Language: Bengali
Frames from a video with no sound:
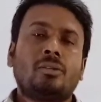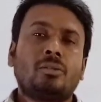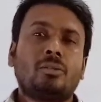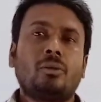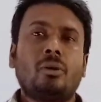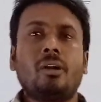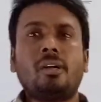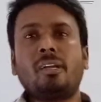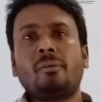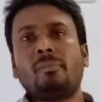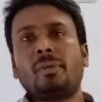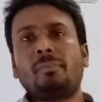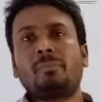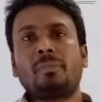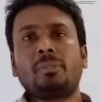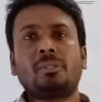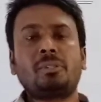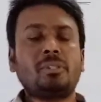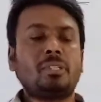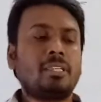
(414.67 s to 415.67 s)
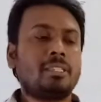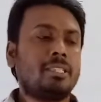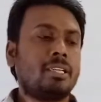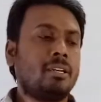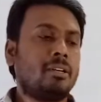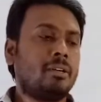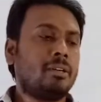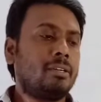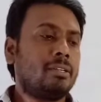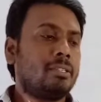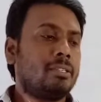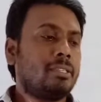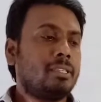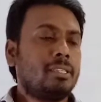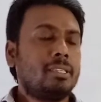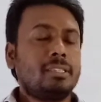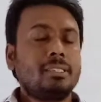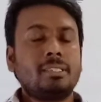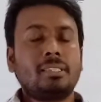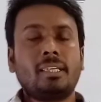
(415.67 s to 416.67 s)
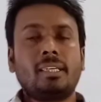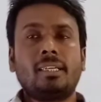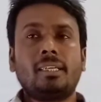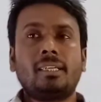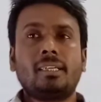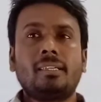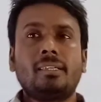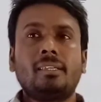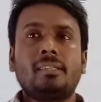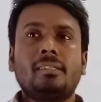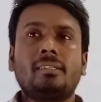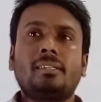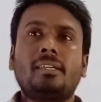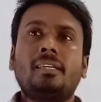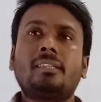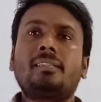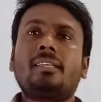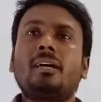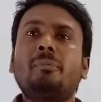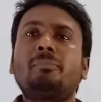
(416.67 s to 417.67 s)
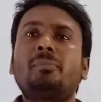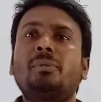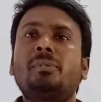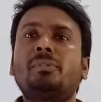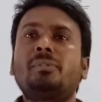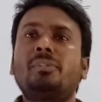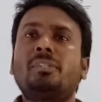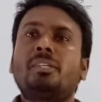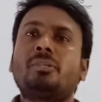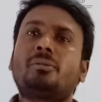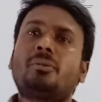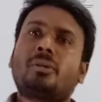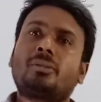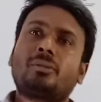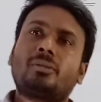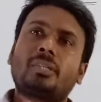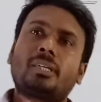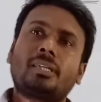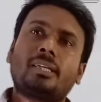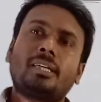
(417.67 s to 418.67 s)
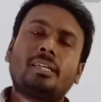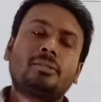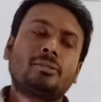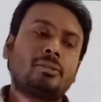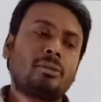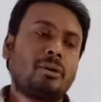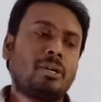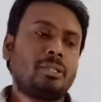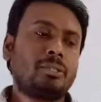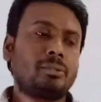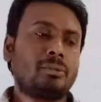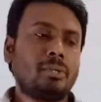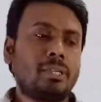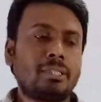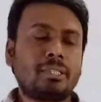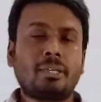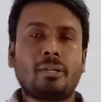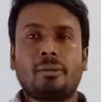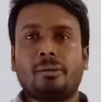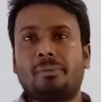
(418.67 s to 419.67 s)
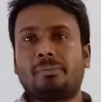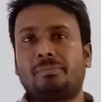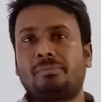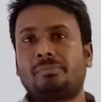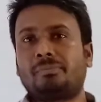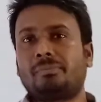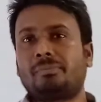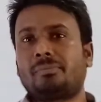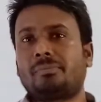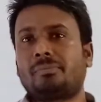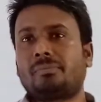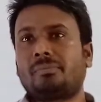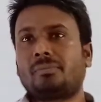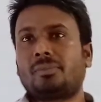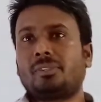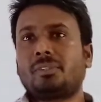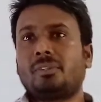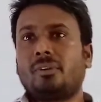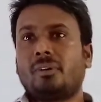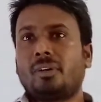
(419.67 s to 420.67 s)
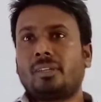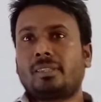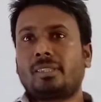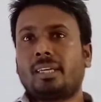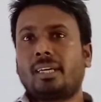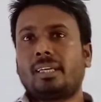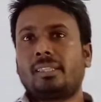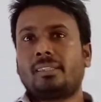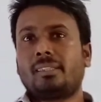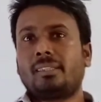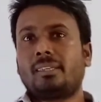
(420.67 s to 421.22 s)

গ নাম্বার প্রশ্নটা ছিল যে ক্রেতা পণ্যটি কত টাকায় ক্রয় করেছিল অর্থাৎ